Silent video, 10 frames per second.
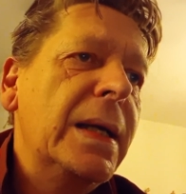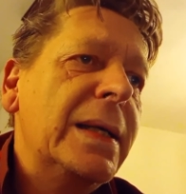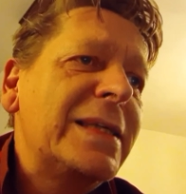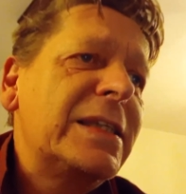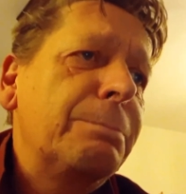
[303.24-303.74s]

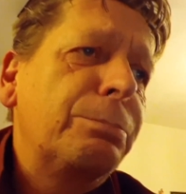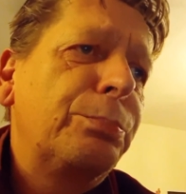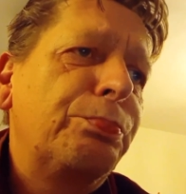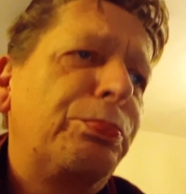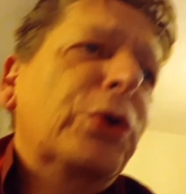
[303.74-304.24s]
C'est
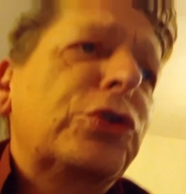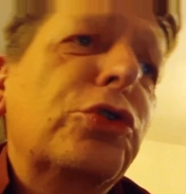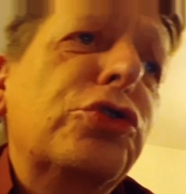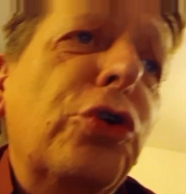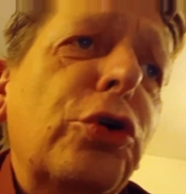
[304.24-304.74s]
pour
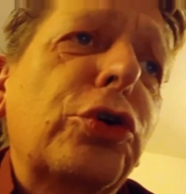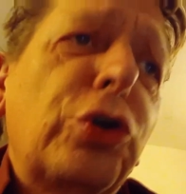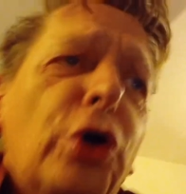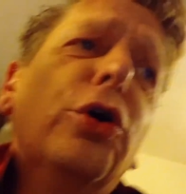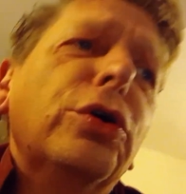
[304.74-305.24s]
toujours
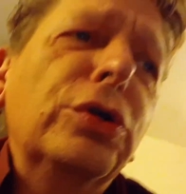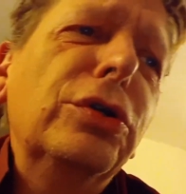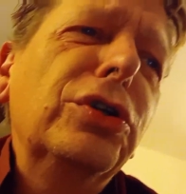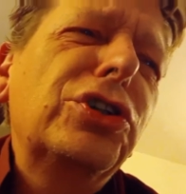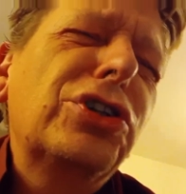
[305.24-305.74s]
que
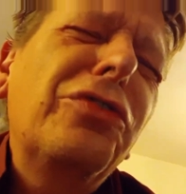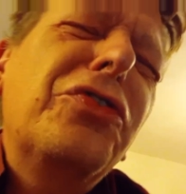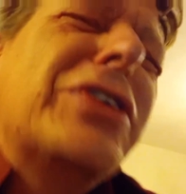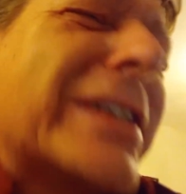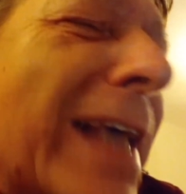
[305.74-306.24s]
je
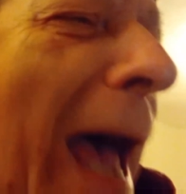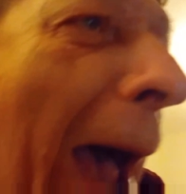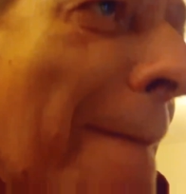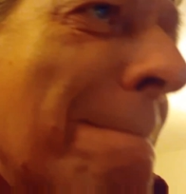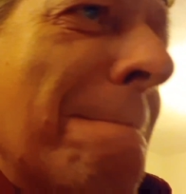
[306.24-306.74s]
vous
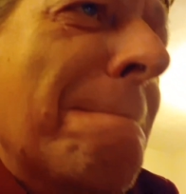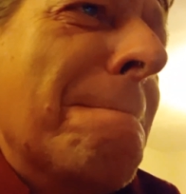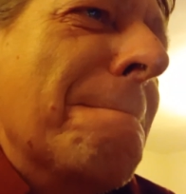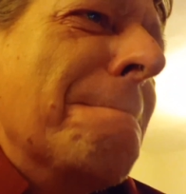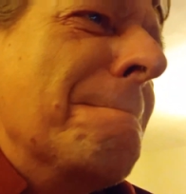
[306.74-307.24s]
aime.
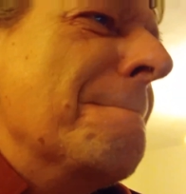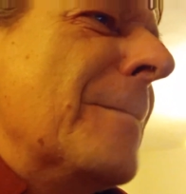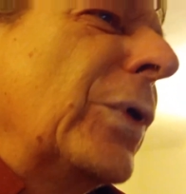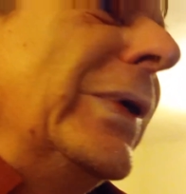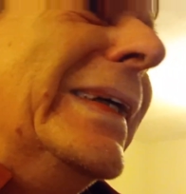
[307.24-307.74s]

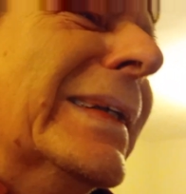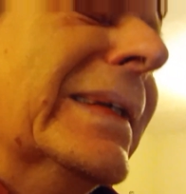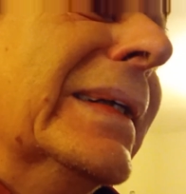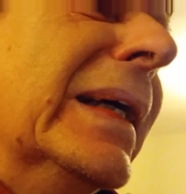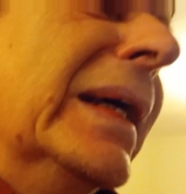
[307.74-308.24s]
Oui.
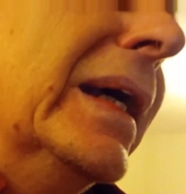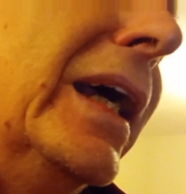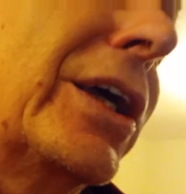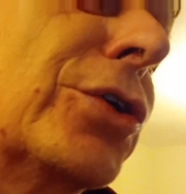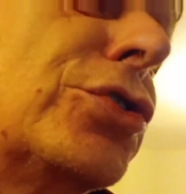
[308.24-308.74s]

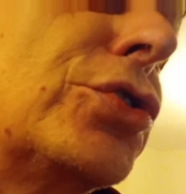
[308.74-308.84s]
Et que je